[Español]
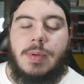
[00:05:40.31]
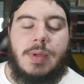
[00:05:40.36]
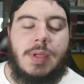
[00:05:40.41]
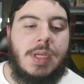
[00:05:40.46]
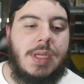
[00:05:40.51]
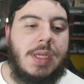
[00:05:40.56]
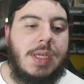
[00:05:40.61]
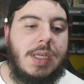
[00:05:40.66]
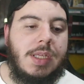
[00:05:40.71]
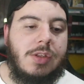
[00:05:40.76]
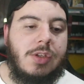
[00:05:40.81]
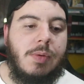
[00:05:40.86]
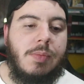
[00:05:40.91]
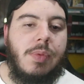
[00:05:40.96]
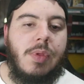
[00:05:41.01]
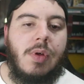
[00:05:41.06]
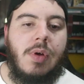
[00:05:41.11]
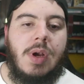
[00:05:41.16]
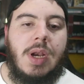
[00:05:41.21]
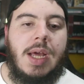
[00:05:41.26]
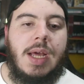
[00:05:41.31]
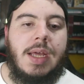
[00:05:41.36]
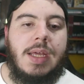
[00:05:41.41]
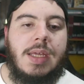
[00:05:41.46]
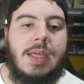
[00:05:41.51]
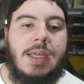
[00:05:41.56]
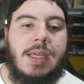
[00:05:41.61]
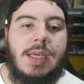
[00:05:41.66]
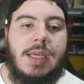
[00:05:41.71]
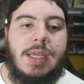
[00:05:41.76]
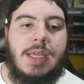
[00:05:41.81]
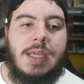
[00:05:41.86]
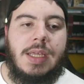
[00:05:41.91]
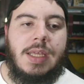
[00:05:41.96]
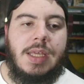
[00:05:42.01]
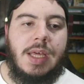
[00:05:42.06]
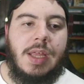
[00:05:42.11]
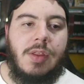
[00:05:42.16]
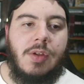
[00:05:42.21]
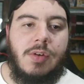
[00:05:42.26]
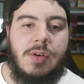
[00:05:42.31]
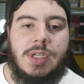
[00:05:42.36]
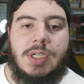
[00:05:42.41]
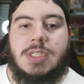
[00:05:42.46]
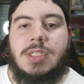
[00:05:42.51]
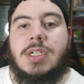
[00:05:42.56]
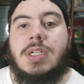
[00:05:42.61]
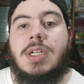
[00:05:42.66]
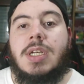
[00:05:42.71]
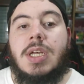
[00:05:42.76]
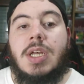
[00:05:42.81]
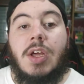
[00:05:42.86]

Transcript: eh, Top Dola y, Adonis